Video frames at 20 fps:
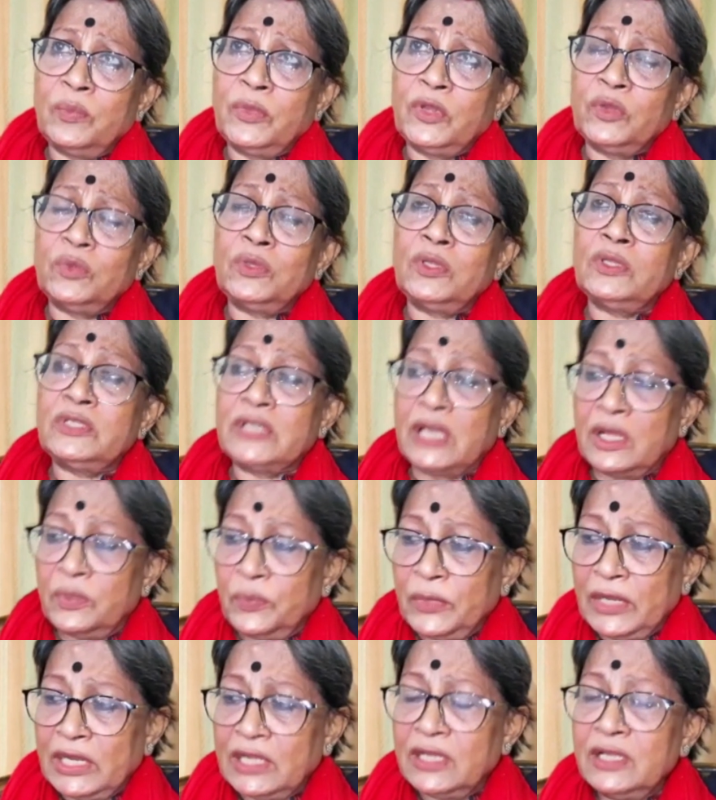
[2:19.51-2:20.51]
विरुद्ध
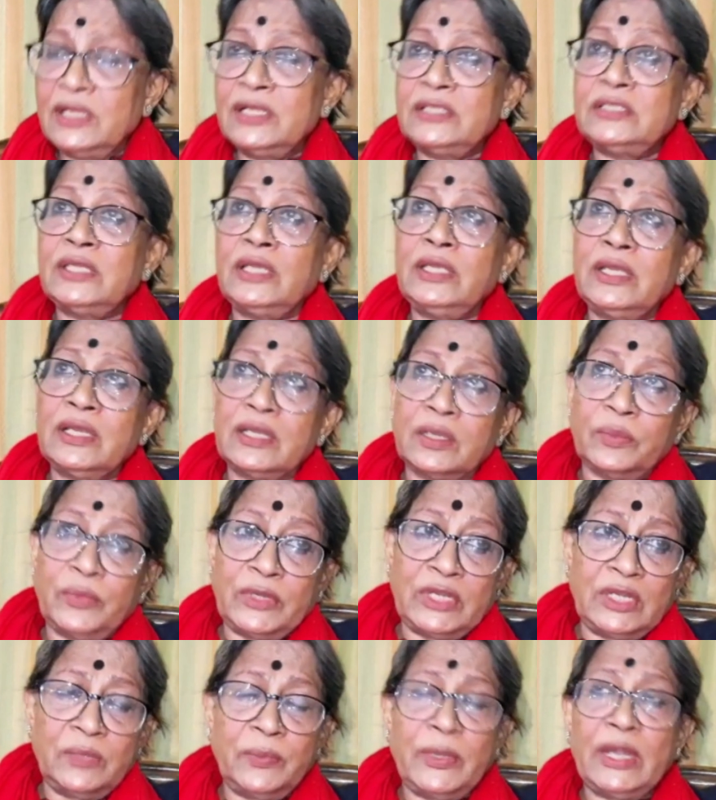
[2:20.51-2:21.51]
छानबीन करनी चाहिए
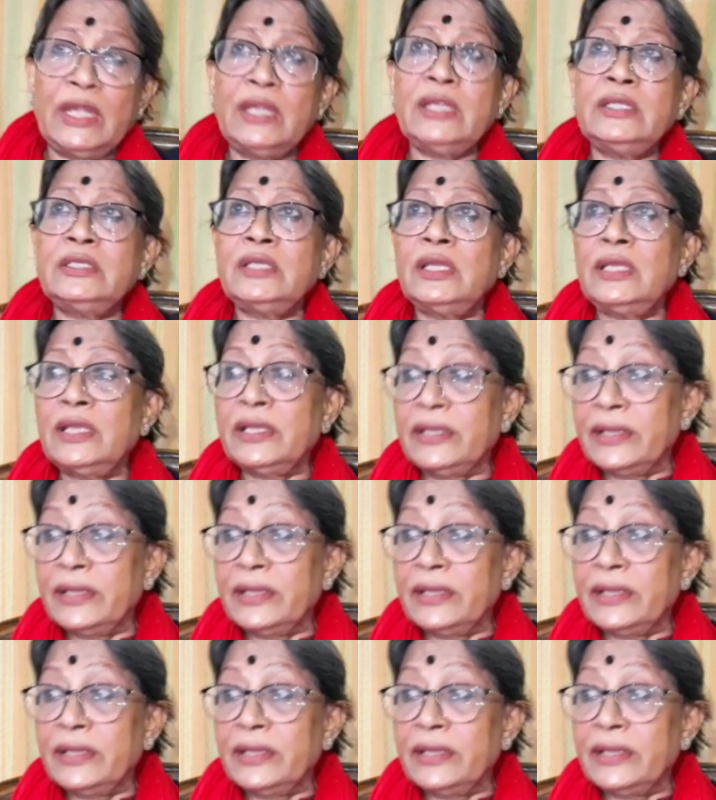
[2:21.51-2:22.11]
कमेटी बैठनी चाहिए